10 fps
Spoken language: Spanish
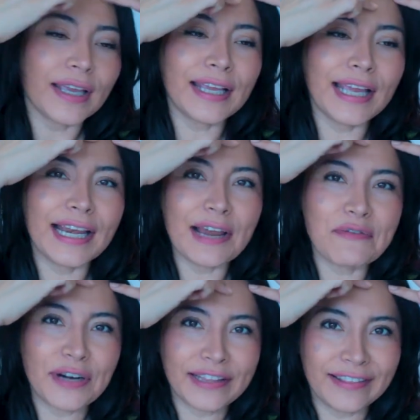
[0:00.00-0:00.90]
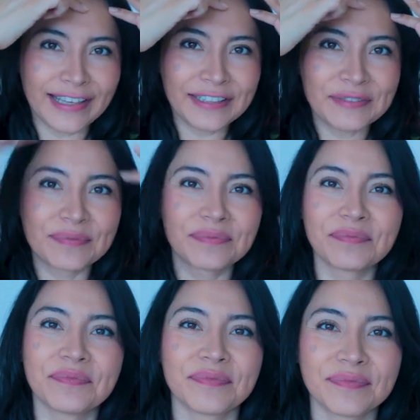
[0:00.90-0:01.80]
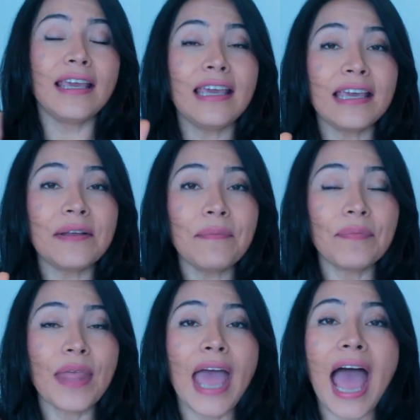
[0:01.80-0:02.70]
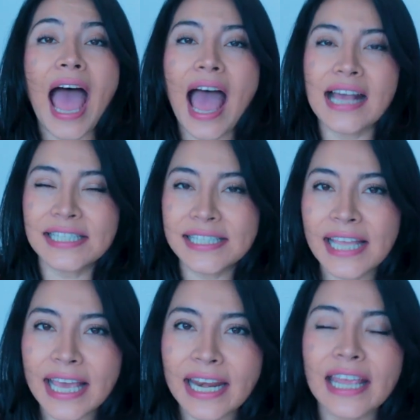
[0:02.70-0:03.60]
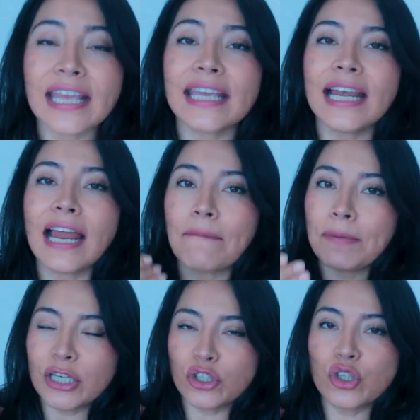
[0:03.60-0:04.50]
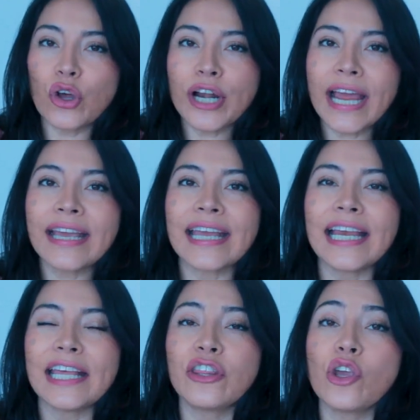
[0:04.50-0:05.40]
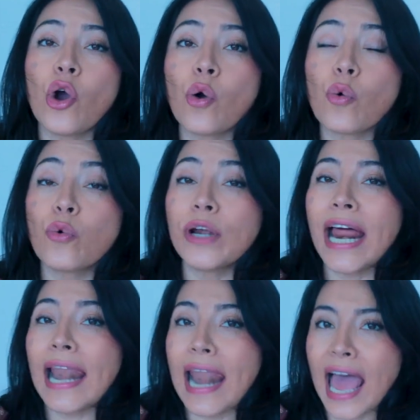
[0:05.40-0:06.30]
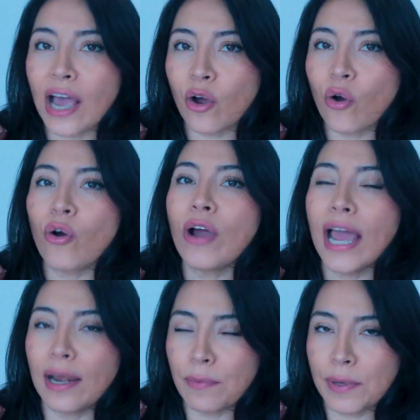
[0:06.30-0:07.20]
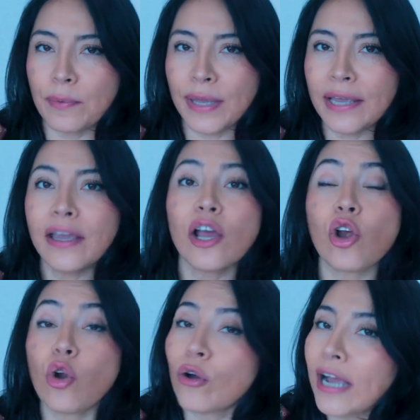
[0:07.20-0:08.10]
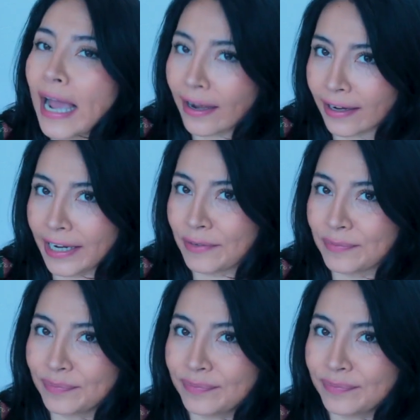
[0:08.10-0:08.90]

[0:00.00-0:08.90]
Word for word: en la frente y hacer que la persona que le dio un halago al bebé lo cargue.